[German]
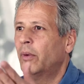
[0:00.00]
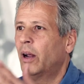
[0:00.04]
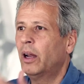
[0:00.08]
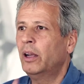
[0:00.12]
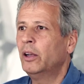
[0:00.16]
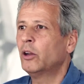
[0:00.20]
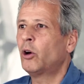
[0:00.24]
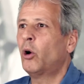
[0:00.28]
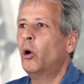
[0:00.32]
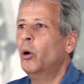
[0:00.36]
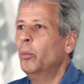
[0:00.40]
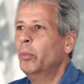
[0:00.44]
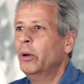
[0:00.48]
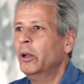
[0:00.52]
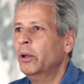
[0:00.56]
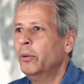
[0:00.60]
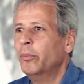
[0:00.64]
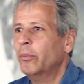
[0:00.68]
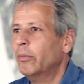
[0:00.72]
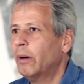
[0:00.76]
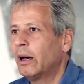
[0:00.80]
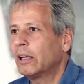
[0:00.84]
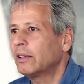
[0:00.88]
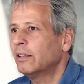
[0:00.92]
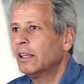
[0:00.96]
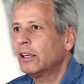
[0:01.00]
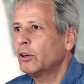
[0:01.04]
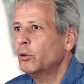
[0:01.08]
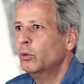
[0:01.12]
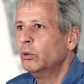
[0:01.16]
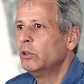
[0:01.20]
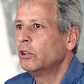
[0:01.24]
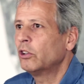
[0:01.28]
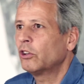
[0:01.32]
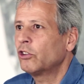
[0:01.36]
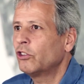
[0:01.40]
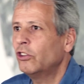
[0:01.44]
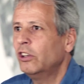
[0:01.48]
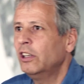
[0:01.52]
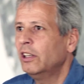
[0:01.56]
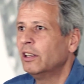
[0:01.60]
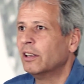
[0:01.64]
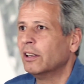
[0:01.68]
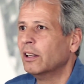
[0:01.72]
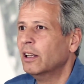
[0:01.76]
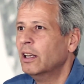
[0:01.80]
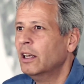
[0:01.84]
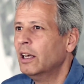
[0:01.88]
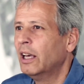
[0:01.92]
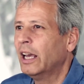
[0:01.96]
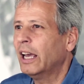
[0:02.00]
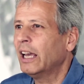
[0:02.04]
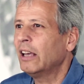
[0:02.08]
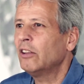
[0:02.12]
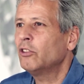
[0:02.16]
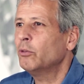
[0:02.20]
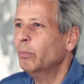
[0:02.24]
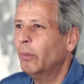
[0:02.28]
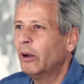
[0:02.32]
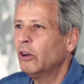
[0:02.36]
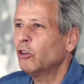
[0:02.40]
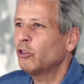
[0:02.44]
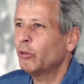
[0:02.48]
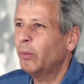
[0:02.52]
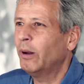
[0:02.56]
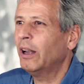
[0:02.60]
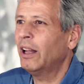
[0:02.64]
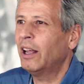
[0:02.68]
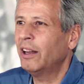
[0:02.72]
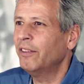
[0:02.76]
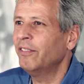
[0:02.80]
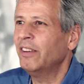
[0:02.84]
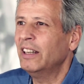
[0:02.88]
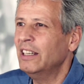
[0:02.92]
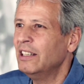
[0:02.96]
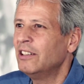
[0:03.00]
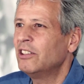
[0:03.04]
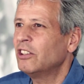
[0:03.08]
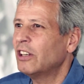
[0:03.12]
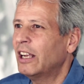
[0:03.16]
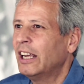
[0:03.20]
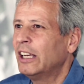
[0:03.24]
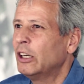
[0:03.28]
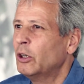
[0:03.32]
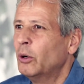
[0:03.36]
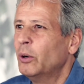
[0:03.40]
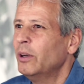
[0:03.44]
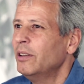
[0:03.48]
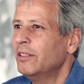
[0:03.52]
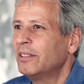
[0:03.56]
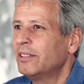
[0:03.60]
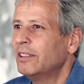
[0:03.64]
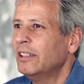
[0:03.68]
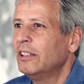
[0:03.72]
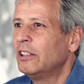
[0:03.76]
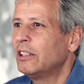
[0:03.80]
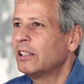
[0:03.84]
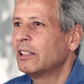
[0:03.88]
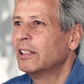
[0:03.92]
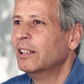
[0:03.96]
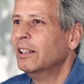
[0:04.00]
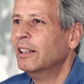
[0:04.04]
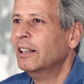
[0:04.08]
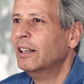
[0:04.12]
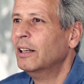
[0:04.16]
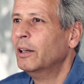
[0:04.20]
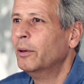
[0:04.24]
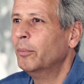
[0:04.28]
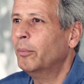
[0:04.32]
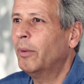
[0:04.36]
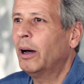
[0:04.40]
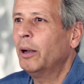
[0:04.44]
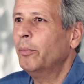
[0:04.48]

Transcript: Ein Robben macht der Unterschied. Er ist ja. manchmal ein wenig egoistisch. Ja.